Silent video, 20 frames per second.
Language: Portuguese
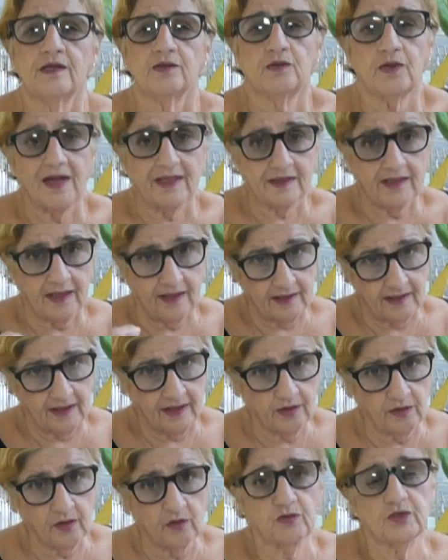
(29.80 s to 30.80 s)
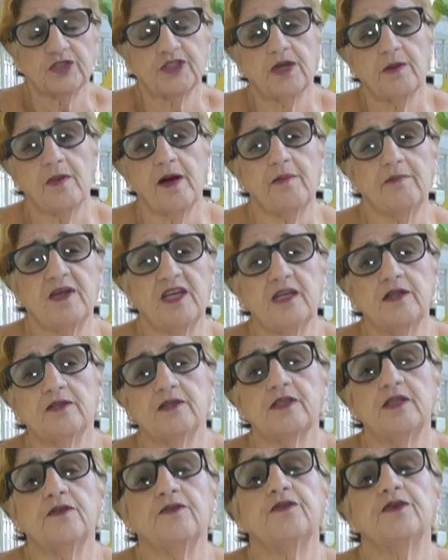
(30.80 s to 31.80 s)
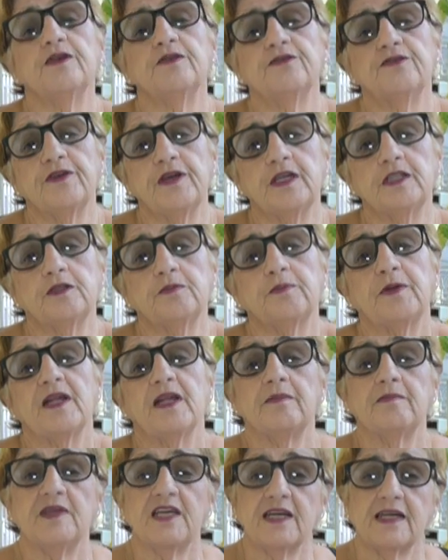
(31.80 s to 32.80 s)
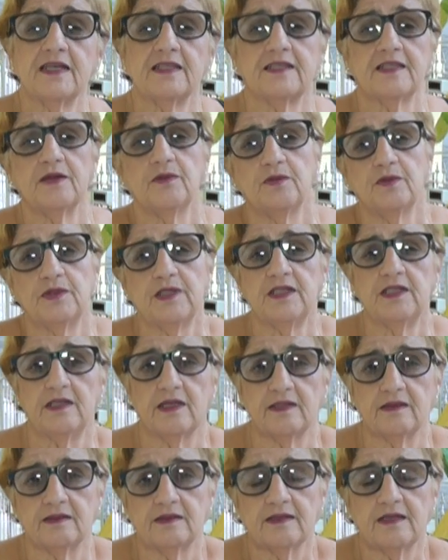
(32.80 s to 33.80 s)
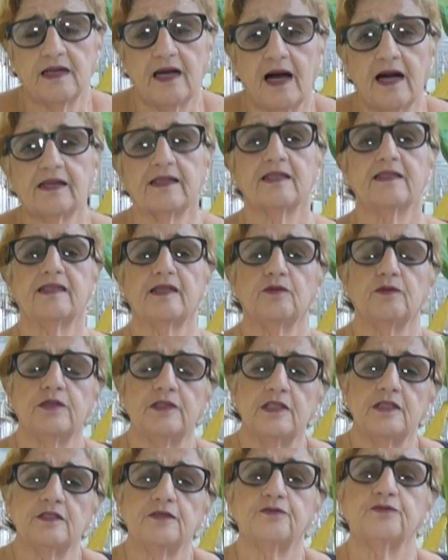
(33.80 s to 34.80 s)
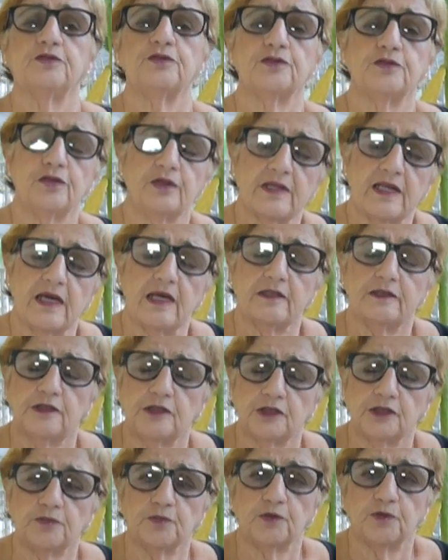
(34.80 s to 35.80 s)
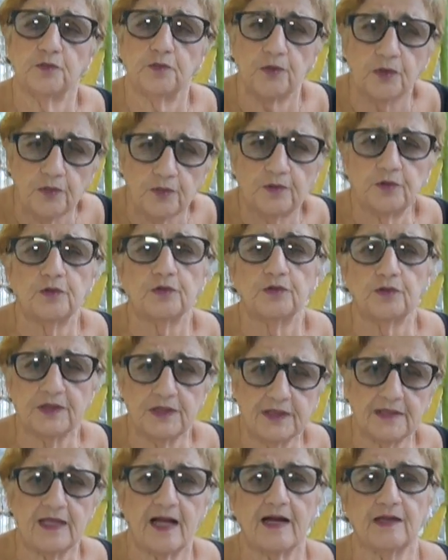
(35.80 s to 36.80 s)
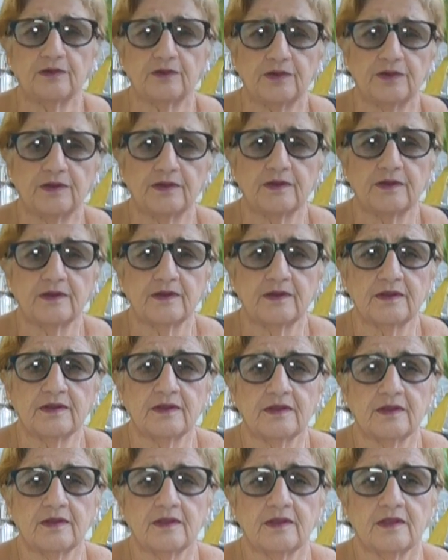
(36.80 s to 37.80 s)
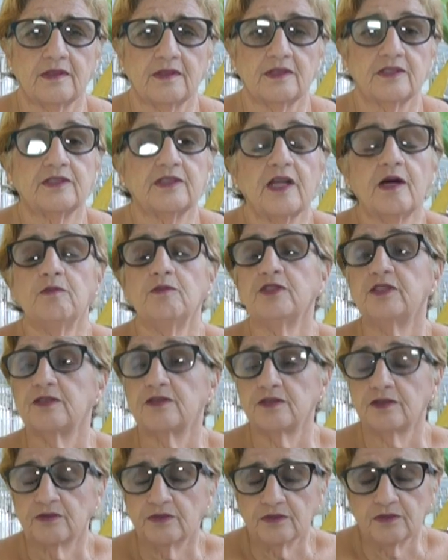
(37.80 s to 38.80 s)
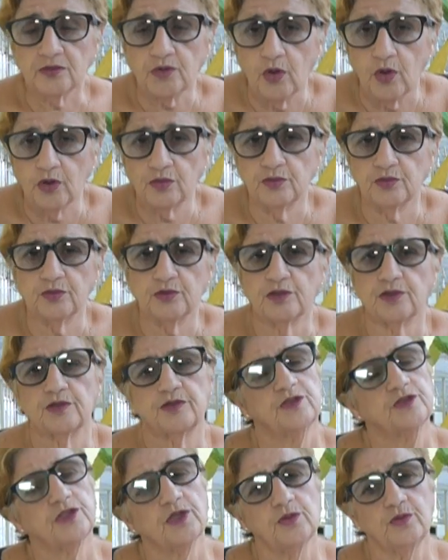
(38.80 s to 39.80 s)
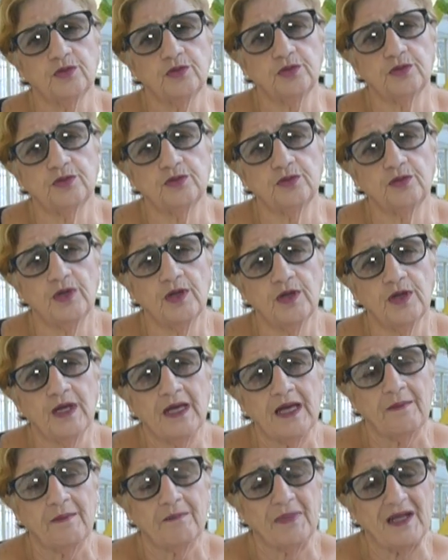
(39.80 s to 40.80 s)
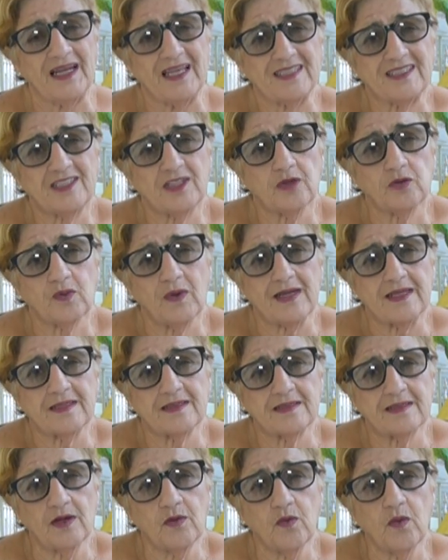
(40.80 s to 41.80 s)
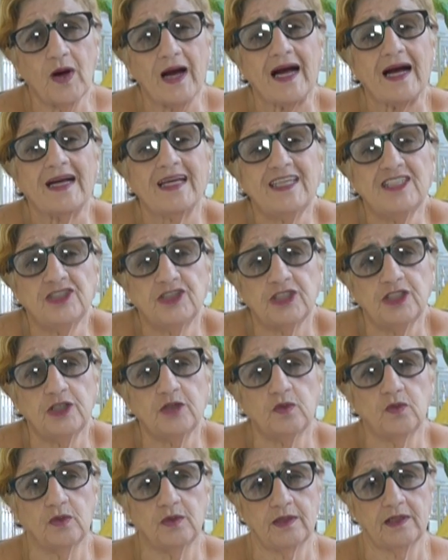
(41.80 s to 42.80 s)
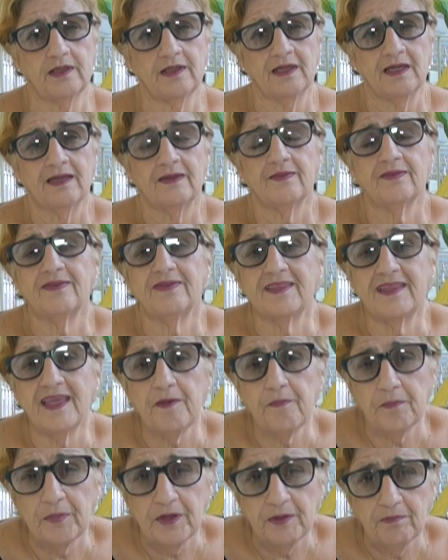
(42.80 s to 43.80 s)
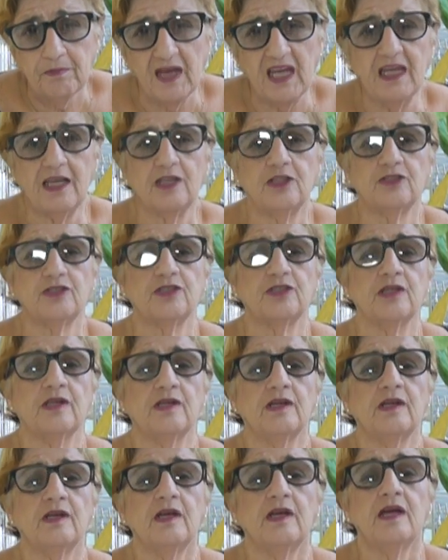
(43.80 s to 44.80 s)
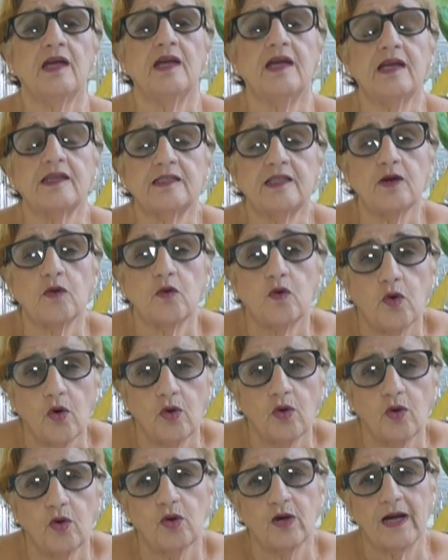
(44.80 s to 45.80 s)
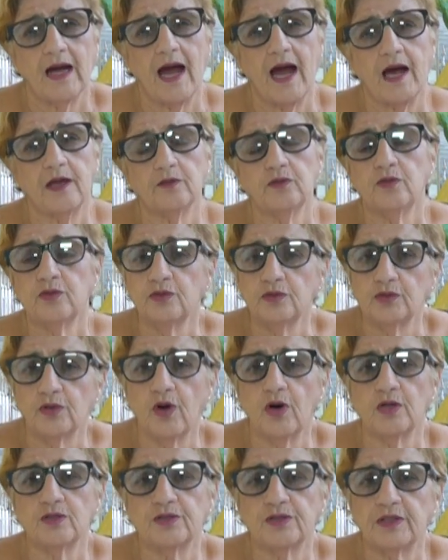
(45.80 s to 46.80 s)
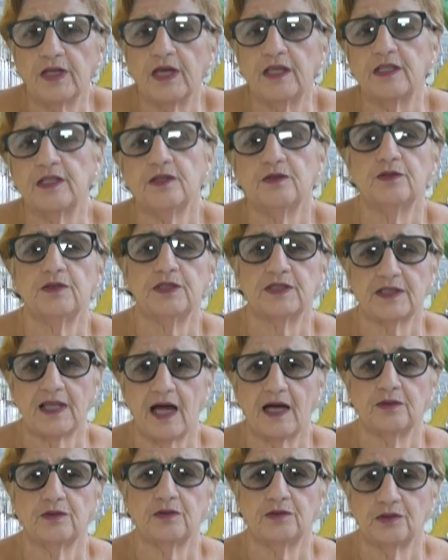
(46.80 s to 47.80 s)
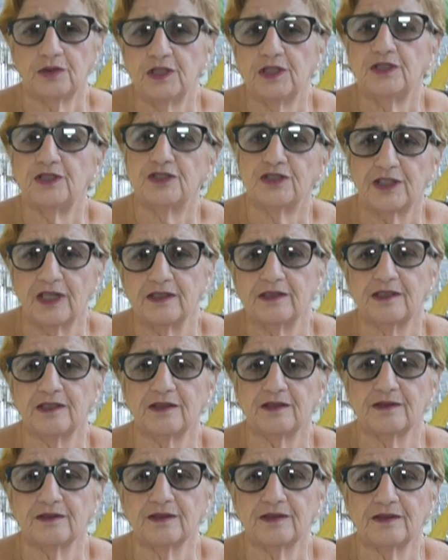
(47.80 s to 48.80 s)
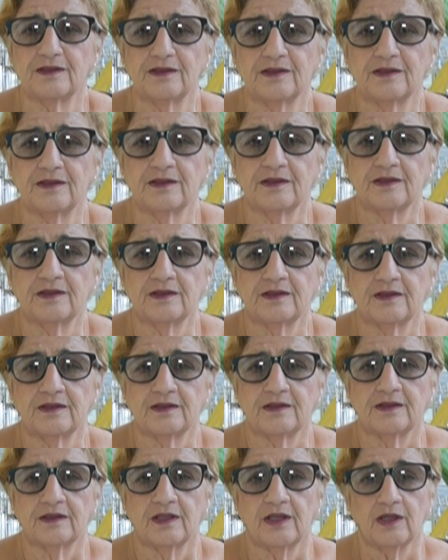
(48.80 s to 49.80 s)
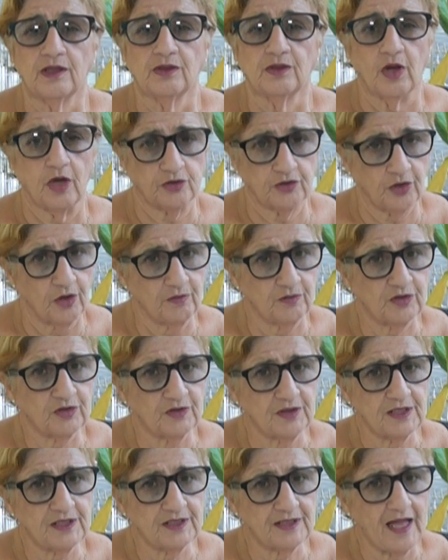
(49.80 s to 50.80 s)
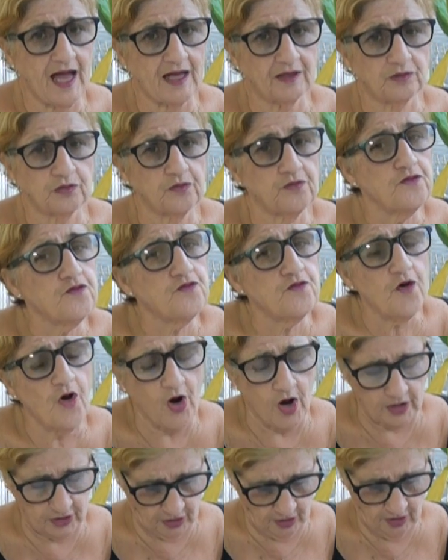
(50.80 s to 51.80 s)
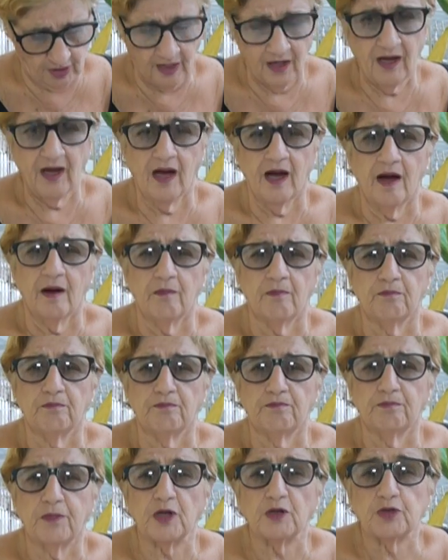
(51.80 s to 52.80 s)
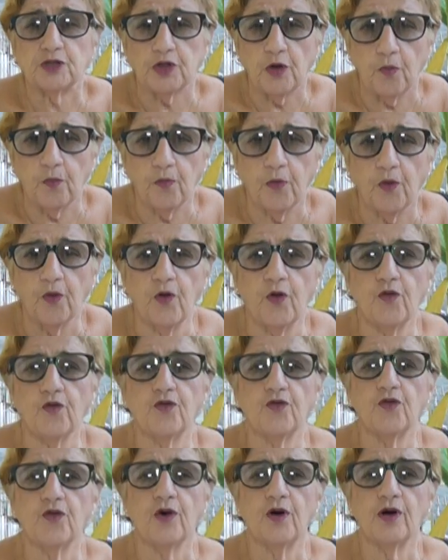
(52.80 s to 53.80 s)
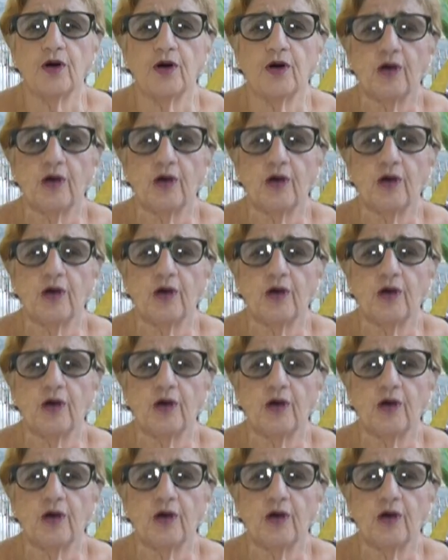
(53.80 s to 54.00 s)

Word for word: Estou atendendo a um chamamento que foi feito pela minha categoria, a categoria de funcionalismo público do Estado. Estamos todos de luto pela situação ridícula, deprimente, em que colocaram o nosso querido Estado do Rio de Janeiro. Nós somos um Estado forte pelo seu povo,